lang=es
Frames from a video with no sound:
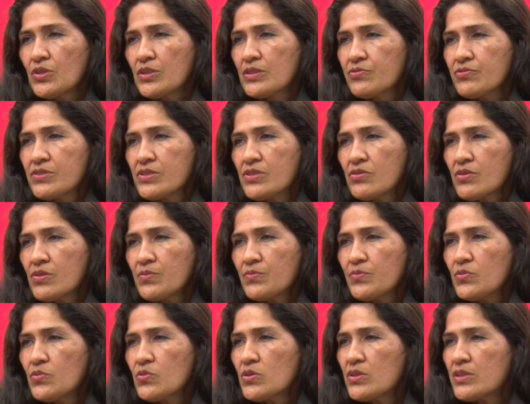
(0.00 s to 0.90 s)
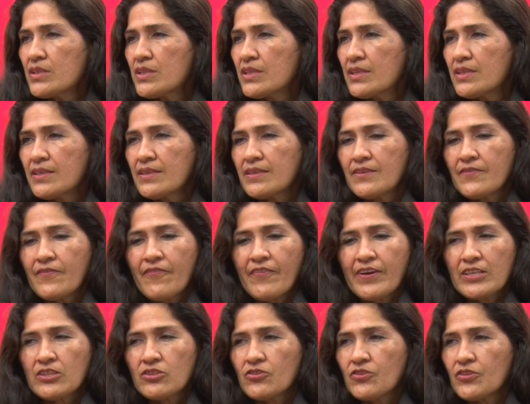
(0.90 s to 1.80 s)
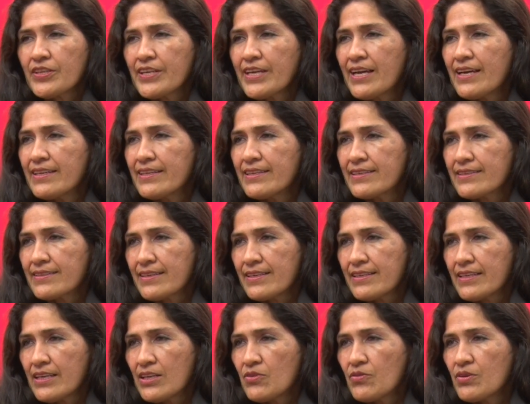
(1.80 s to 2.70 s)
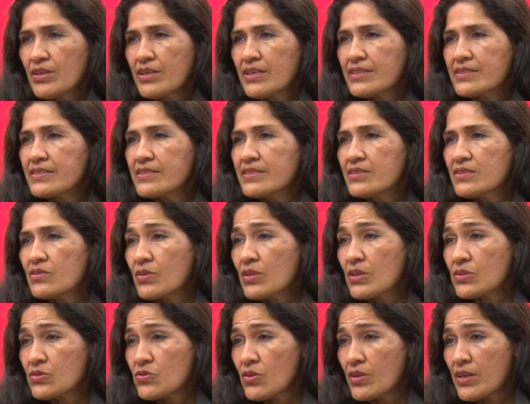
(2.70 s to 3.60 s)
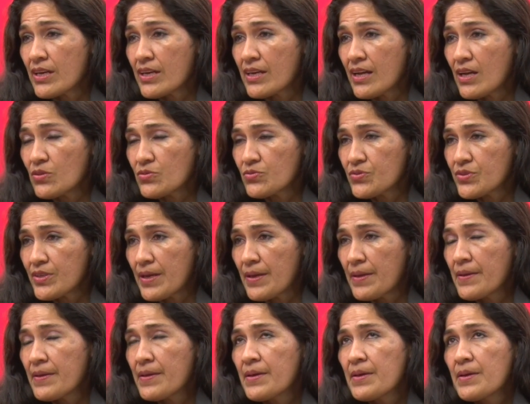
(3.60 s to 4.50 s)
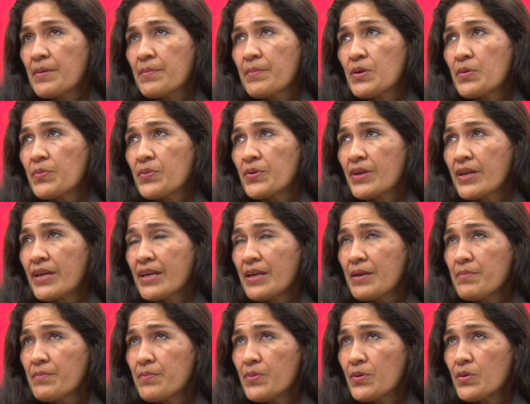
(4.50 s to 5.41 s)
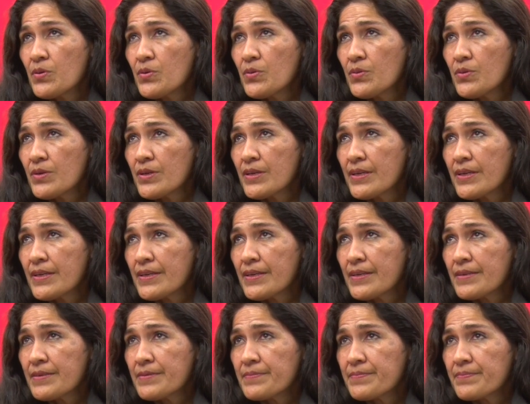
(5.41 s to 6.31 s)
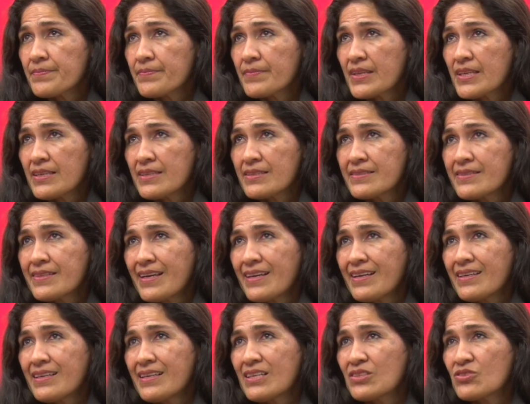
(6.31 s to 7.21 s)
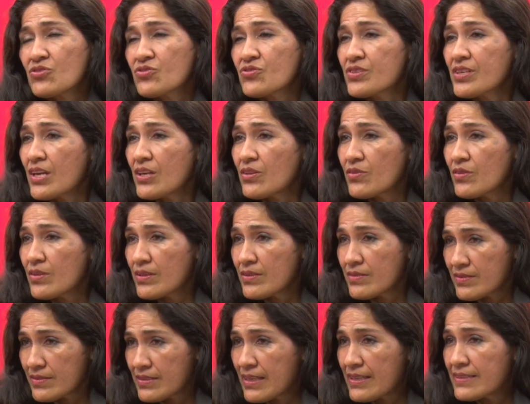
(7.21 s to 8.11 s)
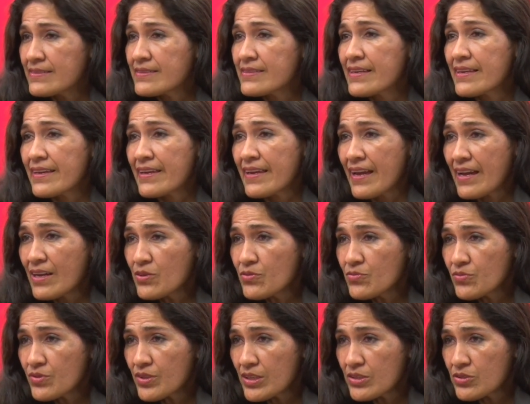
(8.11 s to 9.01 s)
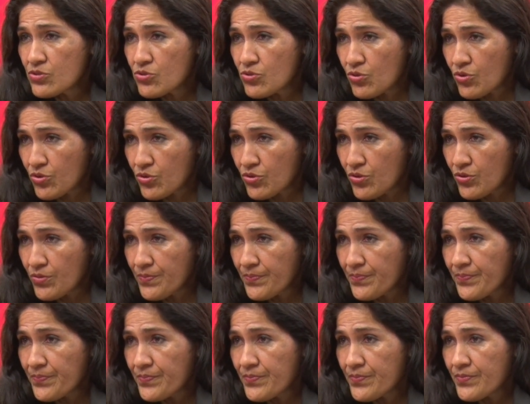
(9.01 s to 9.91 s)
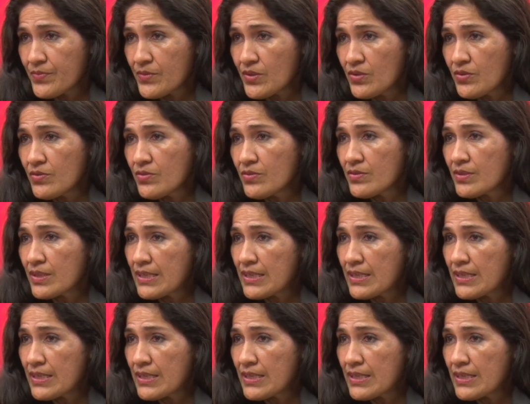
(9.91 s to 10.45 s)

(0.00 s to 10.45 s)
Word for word: El suicidio es multifactorial, en realidad no es que exista una sola causa pero por ejemplo eh, está asociado a, si es que hay un trastorno ¿no?